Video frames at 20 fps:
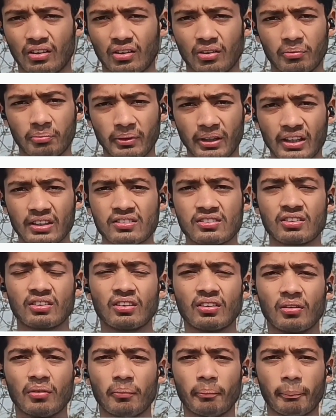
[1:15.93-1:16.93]
मिर्च
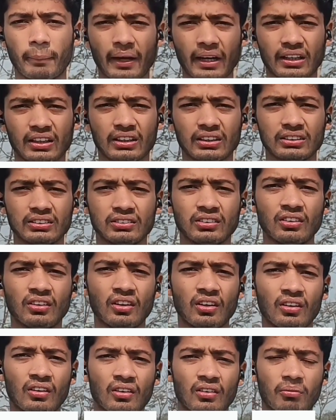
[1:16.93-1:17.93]
बैगन
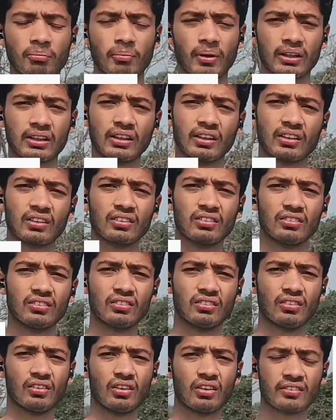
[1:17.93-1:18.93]
मटर
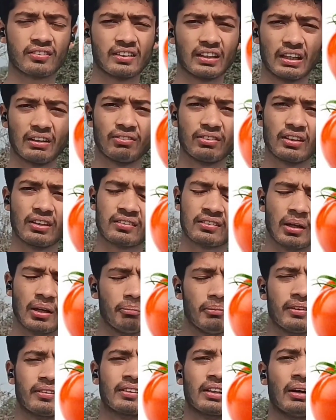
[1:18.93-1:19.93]
सेब ये सब
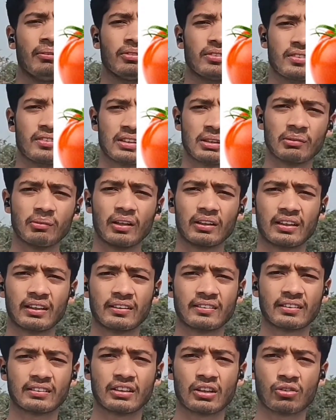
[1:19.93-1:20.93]
में इसका हम इस्तेमाल कर
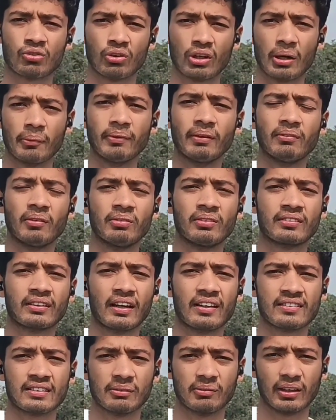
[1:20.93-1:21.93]
सकते हैं रोज
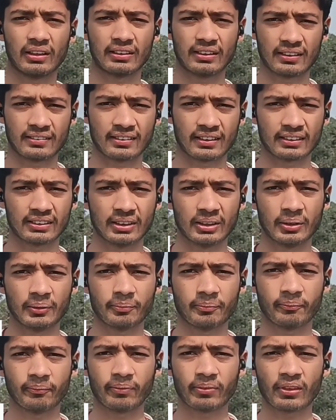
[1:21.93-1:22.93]
रोलर है
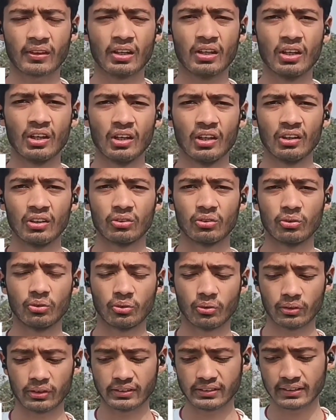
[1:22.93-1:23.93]

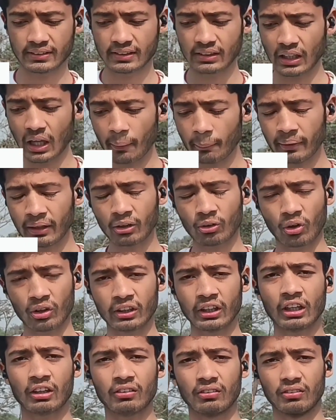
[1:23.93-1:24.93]
तो जितना भी
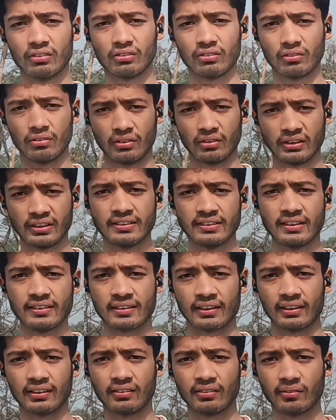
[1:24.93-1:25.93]
कॉन्टैक्ट डिजीज़
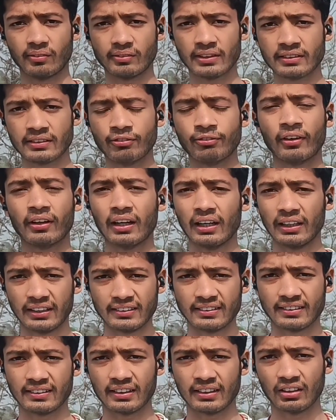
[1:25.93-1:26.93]
है जैसे फंगल
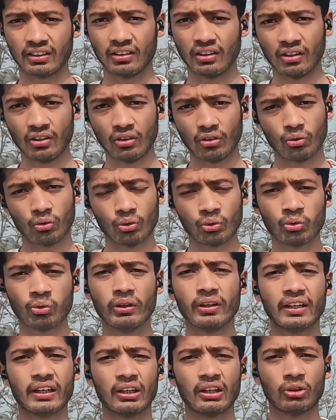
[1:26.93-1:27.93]
डिजीज़ है उसको
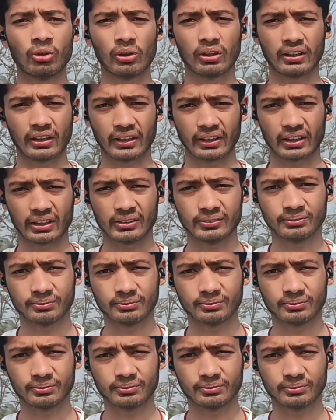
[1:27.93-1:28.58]
ये कंट्रोल करेगा